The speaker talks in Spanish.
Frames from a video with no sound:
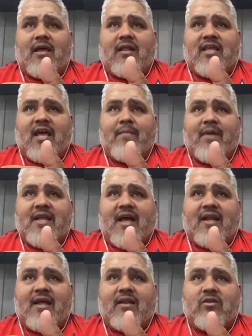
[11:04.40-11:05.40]
el día de
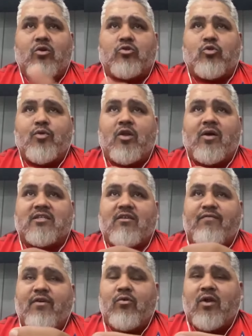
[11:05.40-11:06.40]
mañana no tuvieron
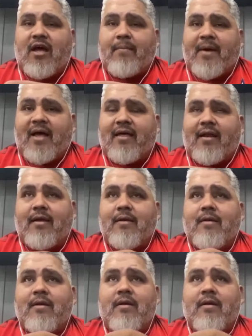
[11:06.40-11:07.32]
esa figura de padre